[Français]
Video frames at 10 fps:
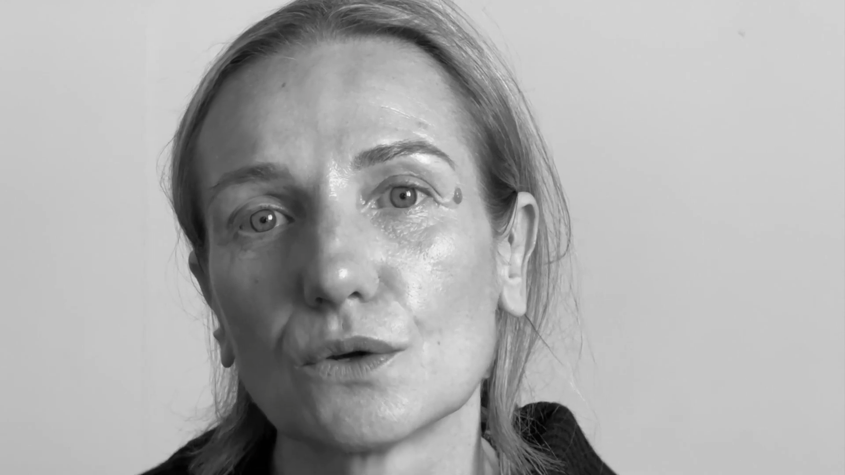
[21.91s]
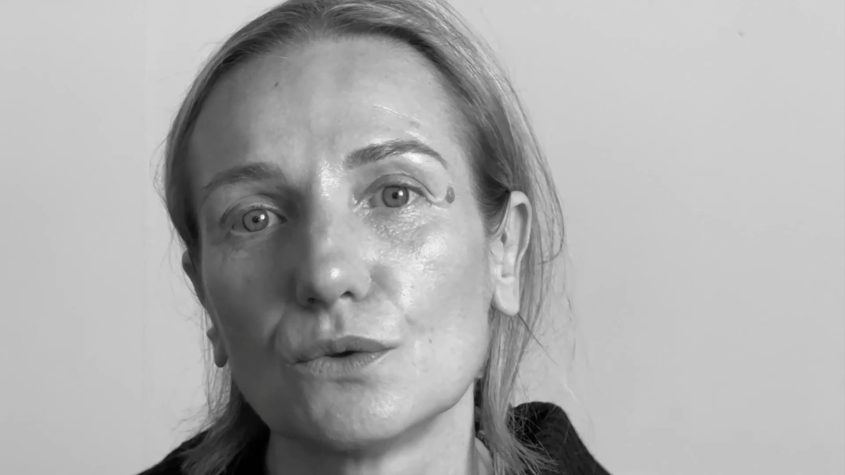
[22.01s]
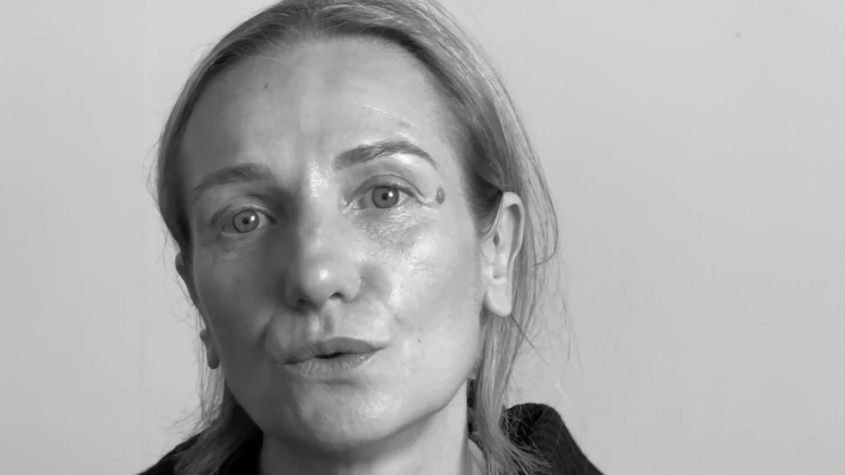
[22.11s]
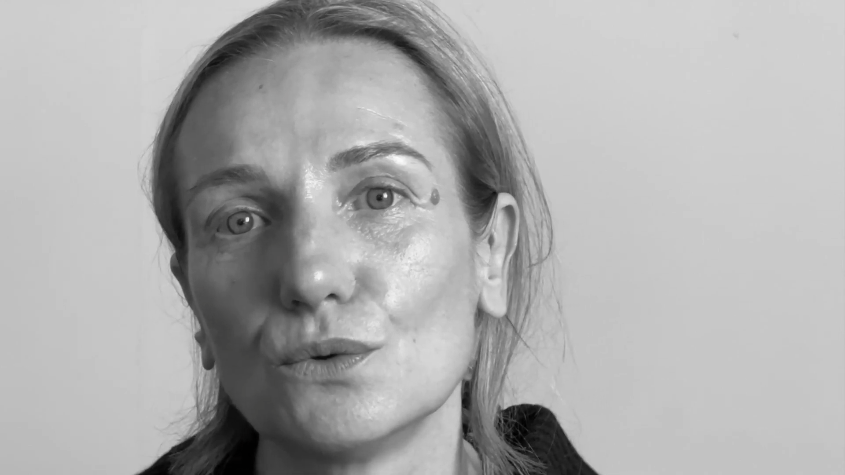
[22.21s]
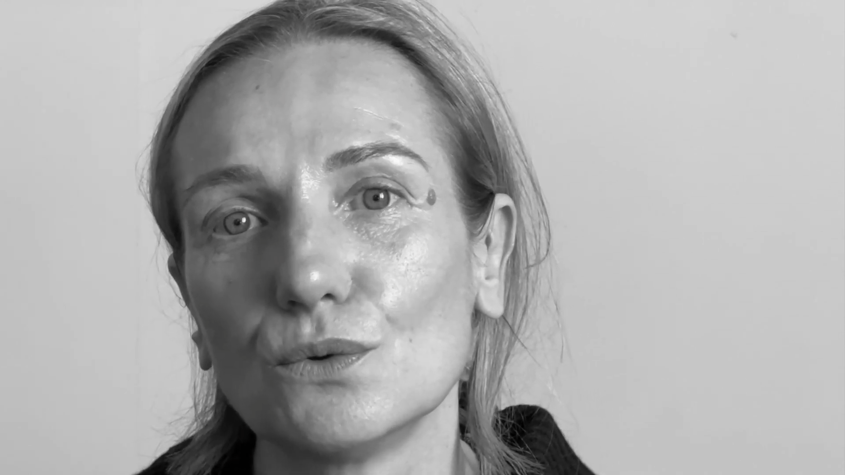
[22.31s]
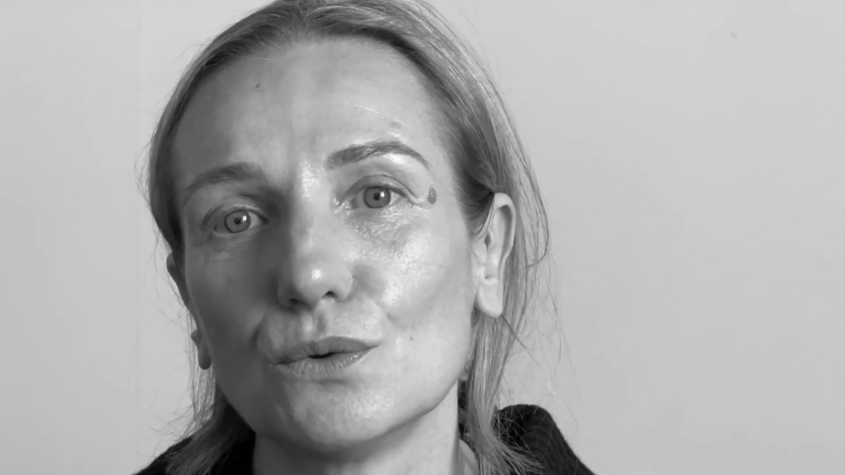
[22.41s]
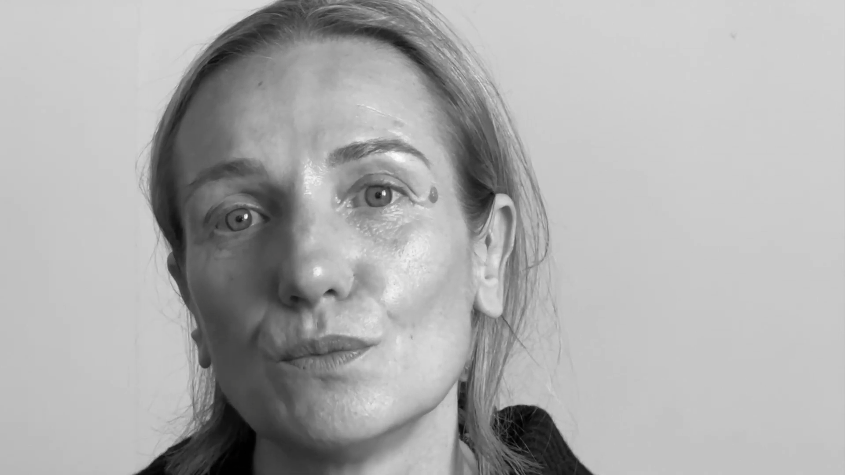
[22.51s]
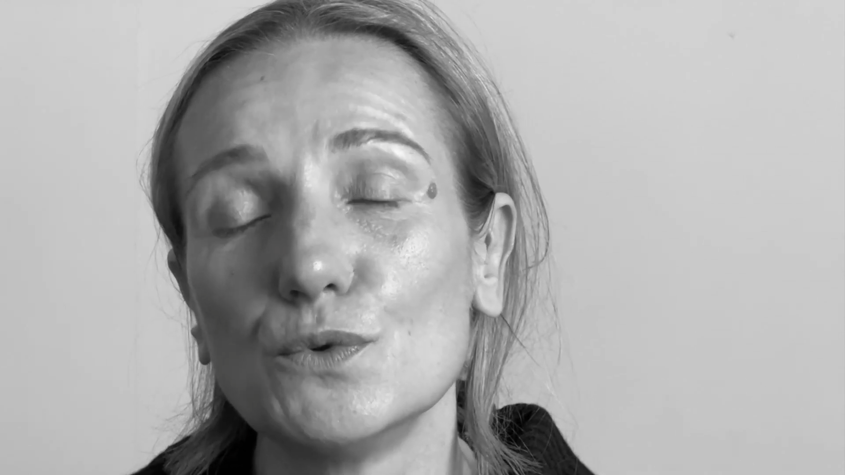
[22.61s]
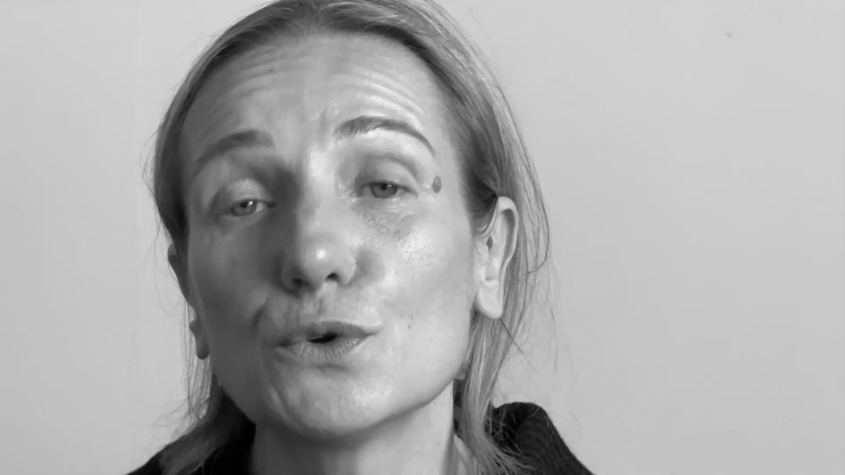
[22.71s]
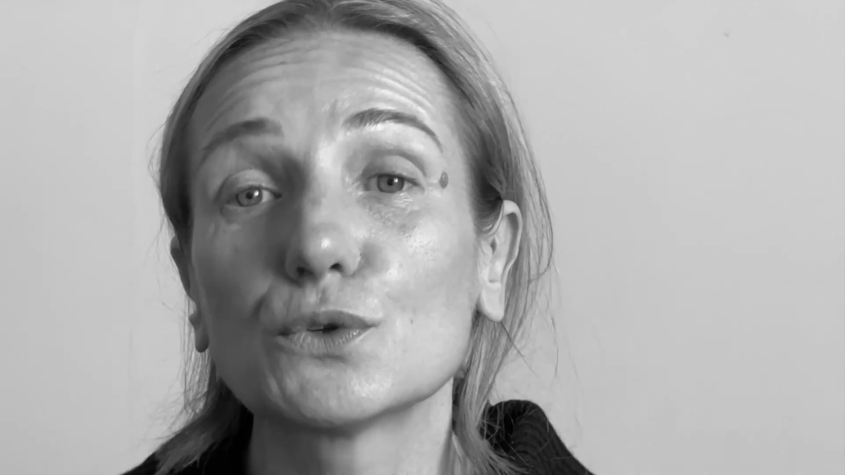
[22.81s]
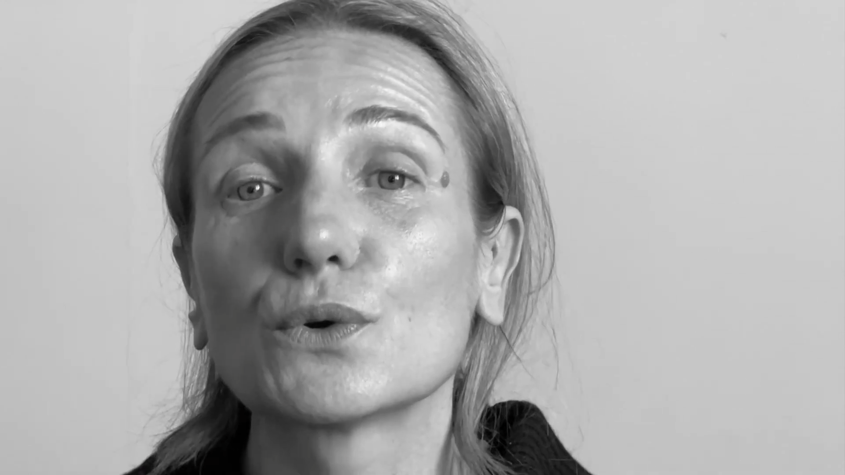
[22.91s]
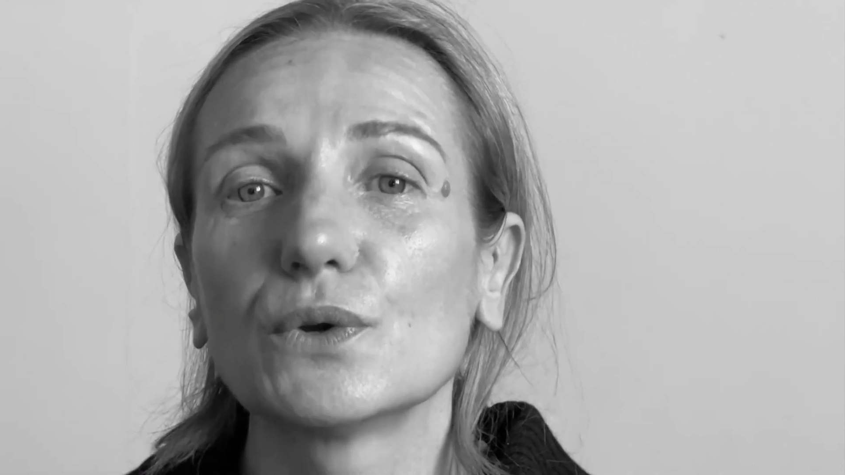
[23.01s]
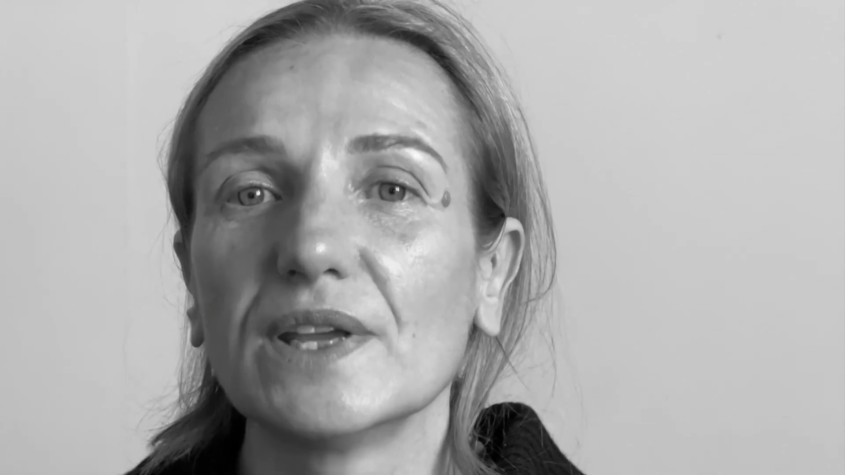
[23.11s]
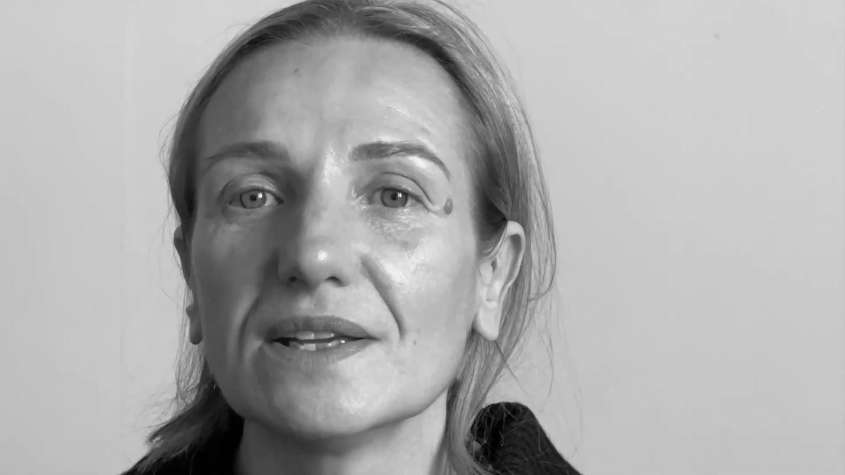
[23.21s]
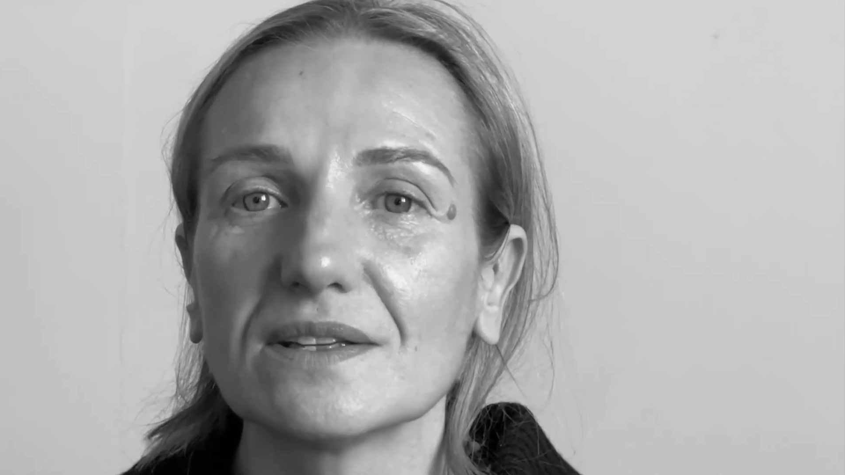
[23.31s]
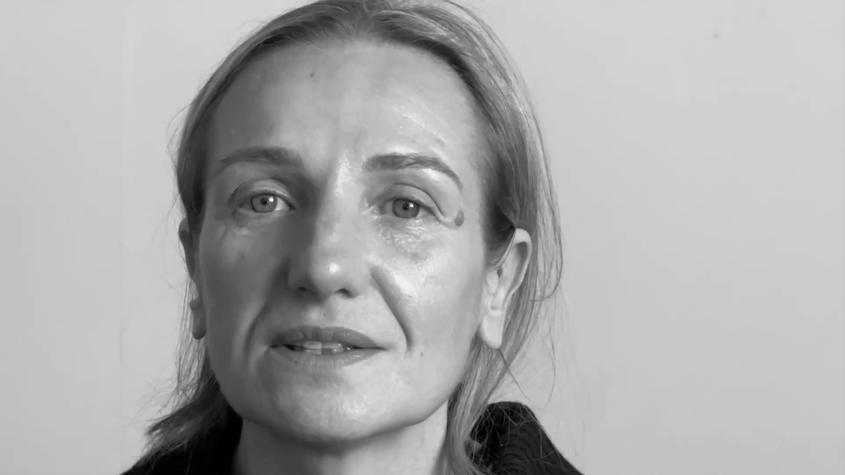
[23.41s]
de mieux se connaître,